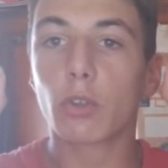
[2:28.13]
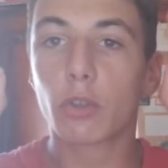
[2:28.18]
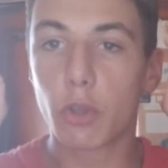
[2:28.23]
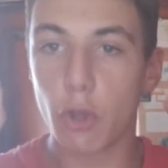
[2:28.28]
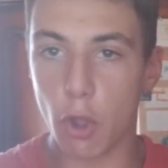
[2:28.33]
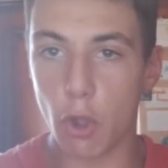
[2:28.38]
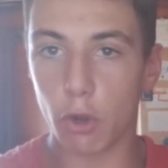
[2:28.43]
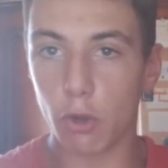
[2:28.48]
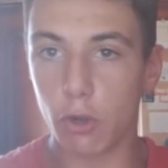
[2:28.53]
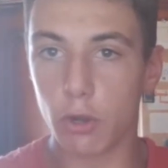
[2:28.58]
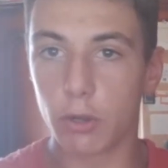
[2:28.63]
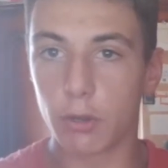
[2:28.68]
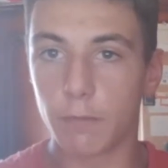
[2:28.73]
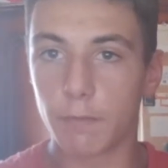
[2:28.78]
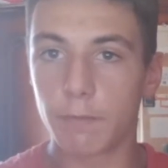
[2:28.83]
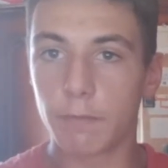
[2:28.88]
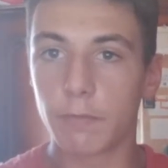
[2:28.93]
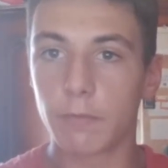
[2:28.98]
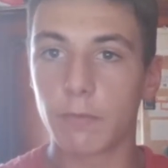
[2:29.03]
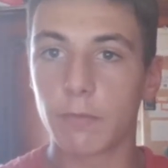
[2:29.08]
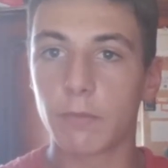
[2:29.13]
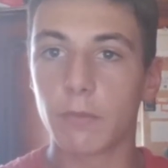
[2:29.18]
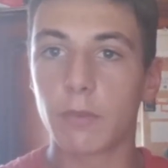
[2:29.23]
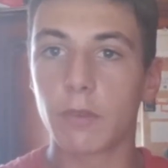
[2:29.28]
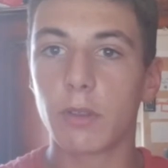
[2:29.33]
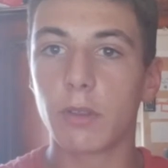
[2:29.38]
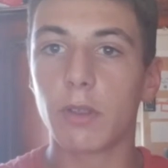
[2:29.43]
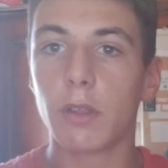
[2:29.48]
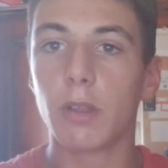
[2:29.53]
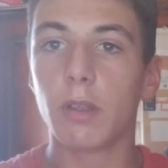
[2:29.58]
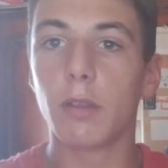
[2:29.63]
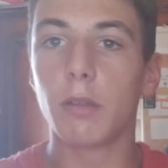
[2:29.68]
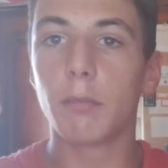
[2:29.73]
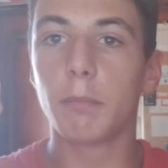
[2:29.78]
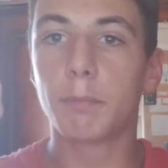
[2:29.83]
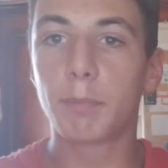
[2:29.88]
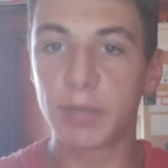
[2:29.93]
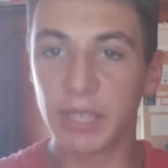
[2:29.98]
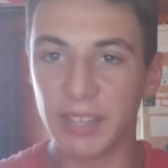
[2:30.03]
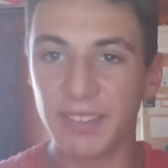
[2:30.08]
curl
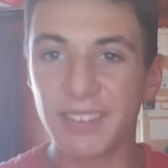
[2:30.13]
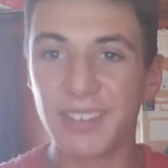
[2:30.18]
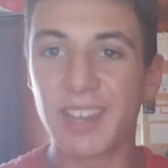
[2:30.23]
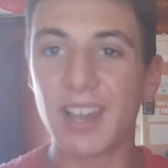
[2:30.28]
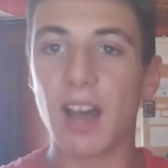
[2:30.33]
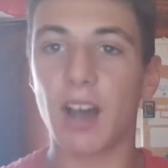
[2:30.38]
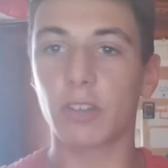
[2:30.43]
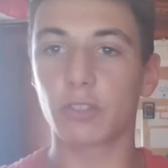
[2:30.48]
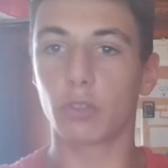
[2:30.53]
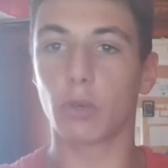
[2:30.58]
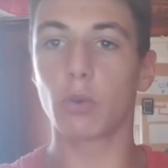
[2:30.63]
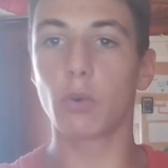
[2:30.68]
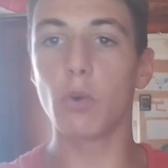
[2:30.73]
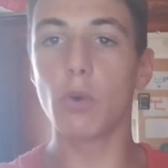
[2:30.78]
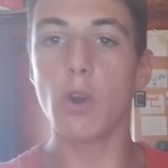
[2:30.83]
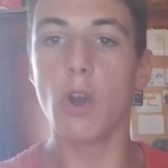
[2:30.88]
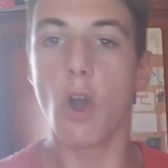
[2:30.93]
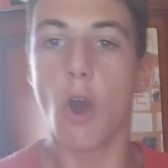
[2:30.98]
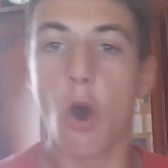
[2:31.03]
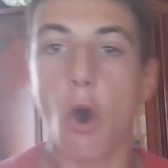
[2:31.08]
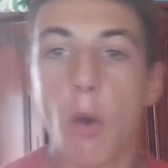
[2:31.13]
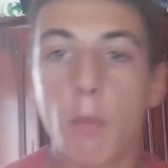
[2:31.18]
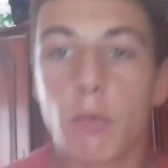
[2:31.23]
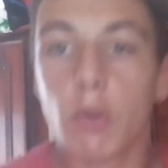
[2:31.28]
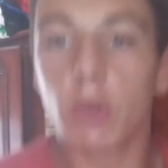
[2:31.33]
prise large. En gros, au